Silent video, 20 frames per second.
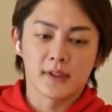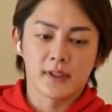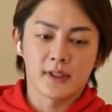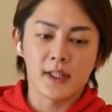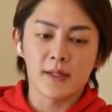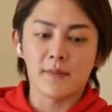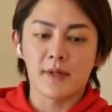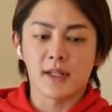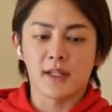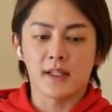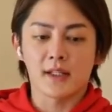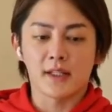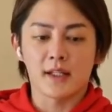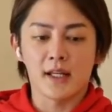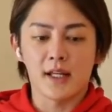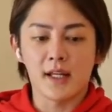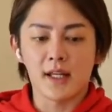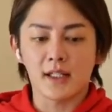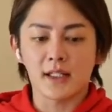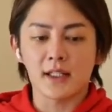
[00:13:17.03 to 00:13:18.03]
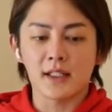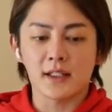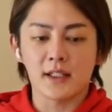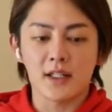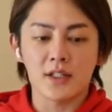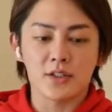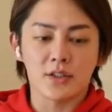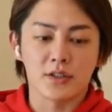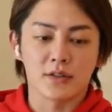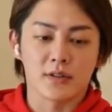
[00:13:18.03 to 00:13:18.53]
で、今、平均
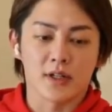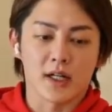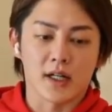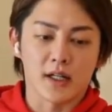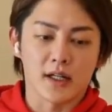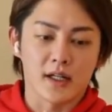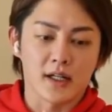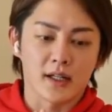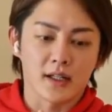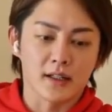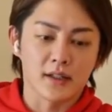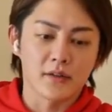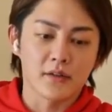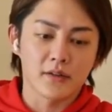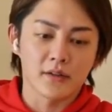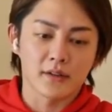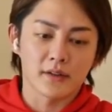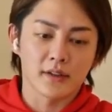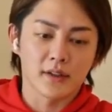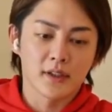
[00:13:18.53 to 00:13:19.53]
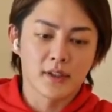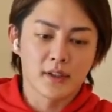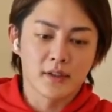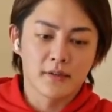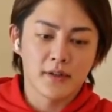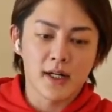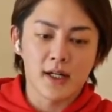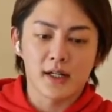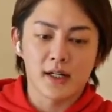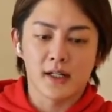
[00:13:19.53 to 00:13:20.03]
年収は、えー、日本
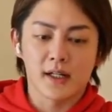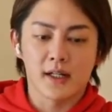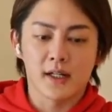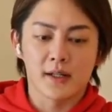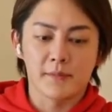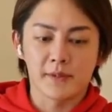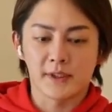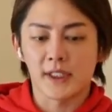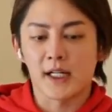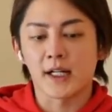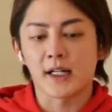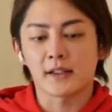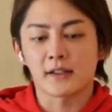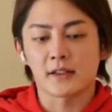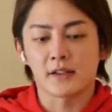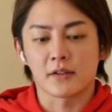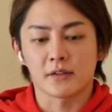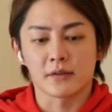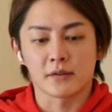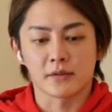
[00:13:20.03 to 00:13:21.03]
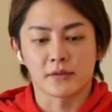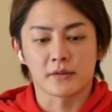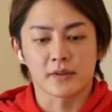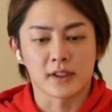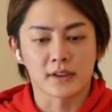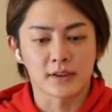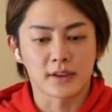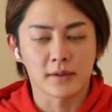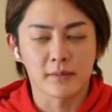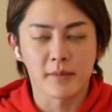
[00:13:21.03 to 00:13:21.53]
は、えー、今下がってるってこと
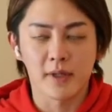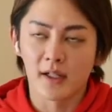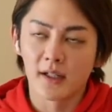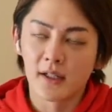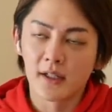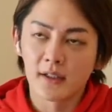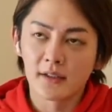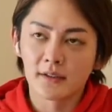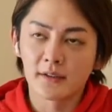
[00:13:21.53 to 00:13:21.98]
なんですけど、まあ、